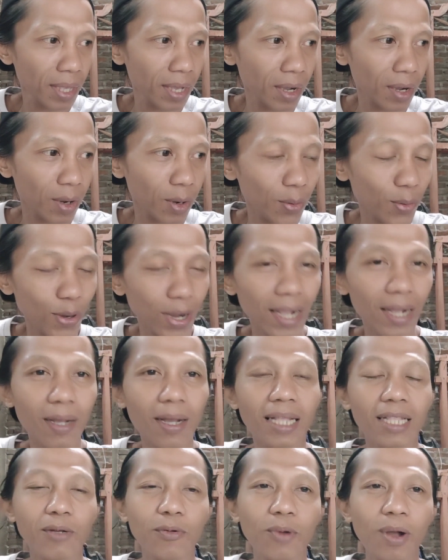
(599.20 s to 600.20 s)
korek
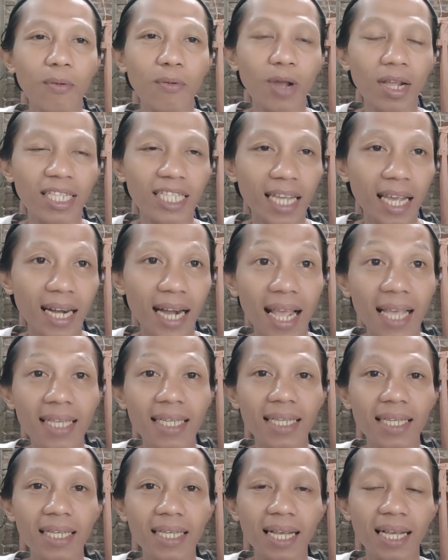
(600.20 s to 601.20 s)
atau
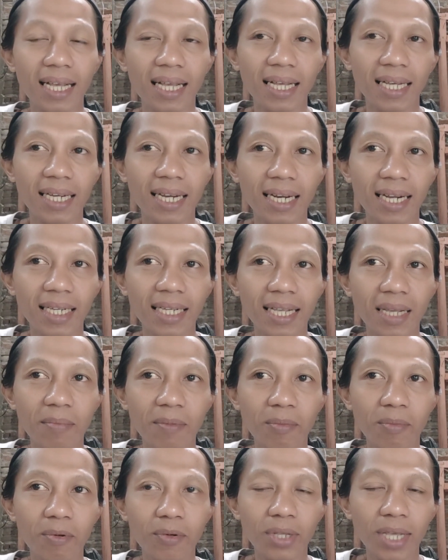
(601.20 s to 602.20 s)
wawancarai ya dan kan saya
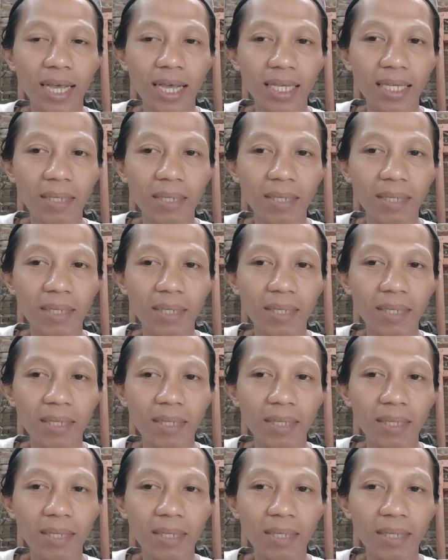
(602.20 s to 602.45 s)
mempunyai